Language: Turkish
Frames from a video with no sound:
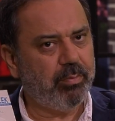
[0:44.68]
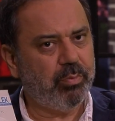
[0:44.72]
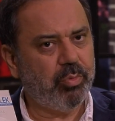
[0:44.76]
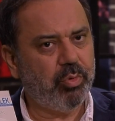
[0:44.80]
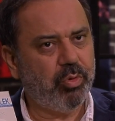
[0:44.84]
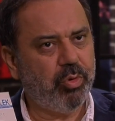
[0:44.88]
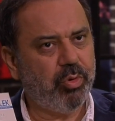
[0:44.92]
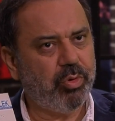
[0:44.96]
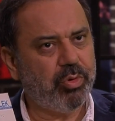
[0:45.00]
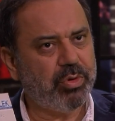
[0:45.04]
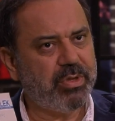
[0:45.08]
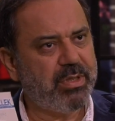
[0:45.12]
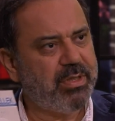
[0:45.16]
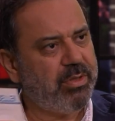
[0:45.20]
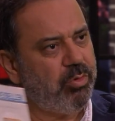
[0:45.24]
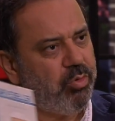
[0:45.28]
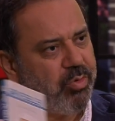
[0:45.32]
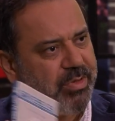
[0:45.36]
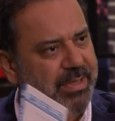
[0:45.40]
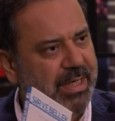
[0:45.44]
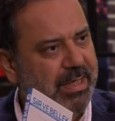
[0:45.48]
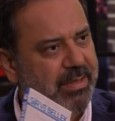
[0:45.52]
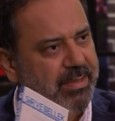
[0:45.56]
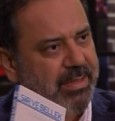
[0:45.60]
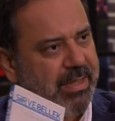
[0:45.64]
Bu sizin
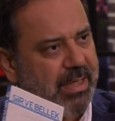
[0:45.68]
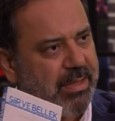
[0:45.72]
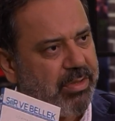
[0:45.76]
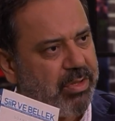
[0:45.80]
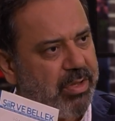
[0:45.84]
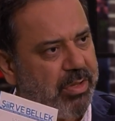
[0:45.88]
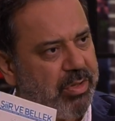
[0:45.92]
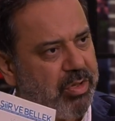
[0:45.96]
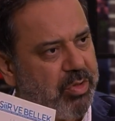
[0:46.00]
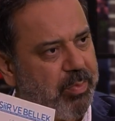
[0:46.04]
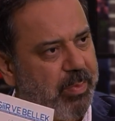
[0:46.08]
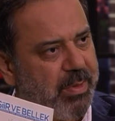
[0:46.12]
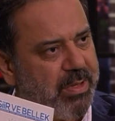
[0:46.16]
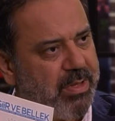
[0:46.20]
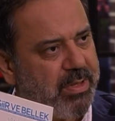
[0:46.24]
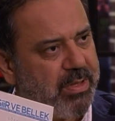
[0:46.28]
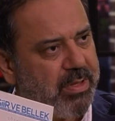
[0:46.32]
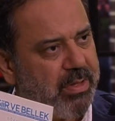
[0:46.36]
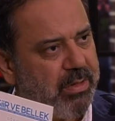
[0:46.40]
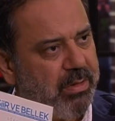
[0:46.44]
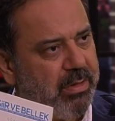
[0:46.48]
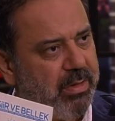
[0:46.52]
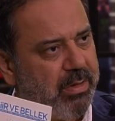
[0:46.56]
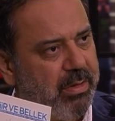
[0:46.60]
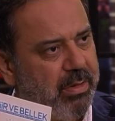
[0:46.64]
yüksek lisans
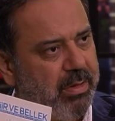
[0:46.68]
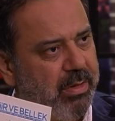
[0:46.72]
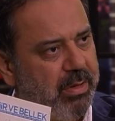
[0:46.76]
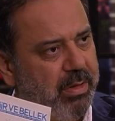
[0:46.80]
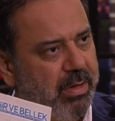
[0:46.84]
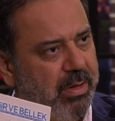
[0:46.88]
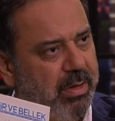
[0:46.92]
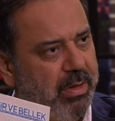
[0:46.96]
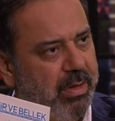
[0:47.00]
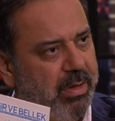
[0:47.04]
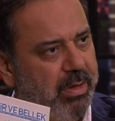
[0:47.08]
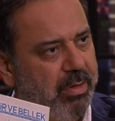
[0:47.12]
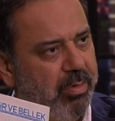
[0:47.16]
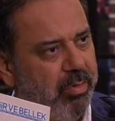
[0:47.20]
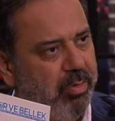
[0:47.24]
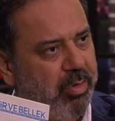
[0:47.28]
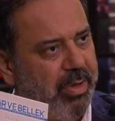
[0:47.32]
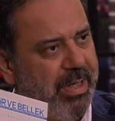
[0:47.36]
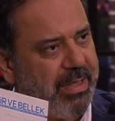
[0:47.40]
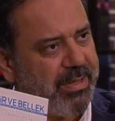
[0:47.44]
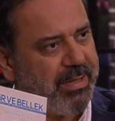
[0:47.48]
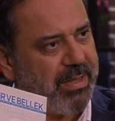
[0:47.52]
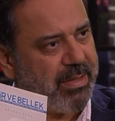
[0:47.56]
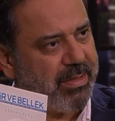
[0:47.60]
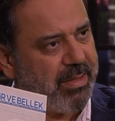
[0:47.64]
çalışmanızın e, onu
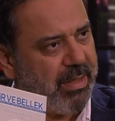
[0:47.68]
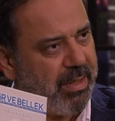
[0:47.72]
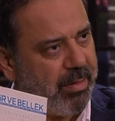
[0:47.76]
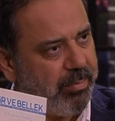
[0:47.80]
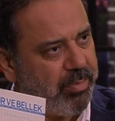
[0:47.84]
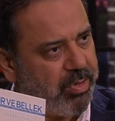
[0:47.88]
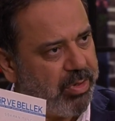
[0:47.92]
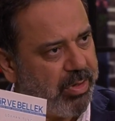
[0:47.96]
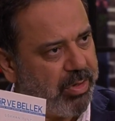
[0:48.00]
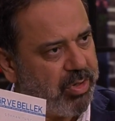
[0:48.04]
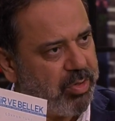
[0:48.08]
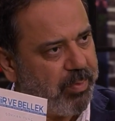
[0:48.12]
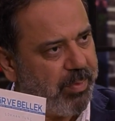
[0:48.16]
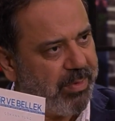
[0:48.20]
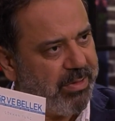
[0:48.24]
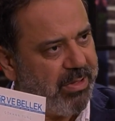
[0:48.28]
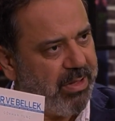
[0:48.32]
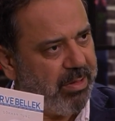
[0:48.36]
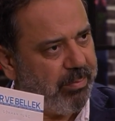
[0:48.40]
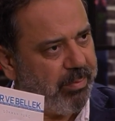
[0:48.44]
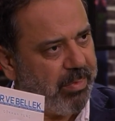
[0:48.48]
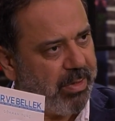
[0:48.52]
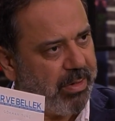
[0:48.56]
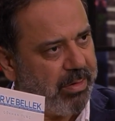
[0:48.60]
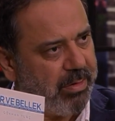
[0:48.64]
esas alan bir çalışma
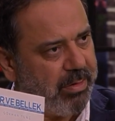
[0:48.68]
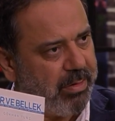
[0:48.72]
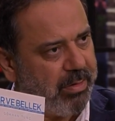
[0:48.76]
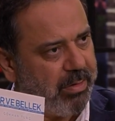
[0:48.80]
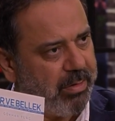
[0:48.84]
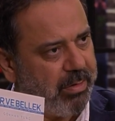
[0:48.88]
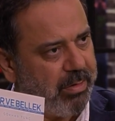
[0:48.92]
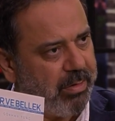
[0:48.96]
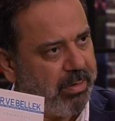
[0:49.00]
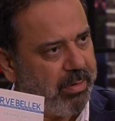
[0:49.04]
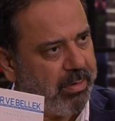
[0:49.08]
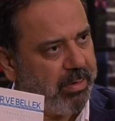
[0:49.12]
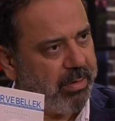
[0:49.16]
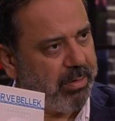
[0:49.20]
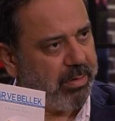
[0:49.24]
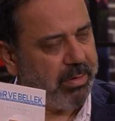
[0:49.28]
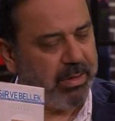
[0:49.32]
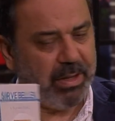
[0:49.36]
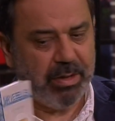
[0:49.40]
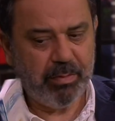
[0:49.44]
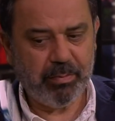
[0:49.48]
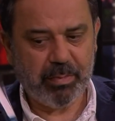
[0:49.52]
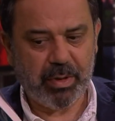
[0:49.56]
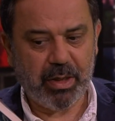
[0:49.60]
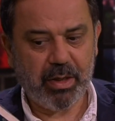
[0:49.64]
değil mi? Değil. Öyle.
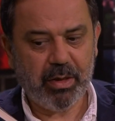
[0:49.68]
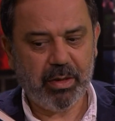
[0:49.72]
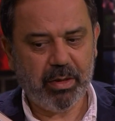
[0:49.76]
Değil mi?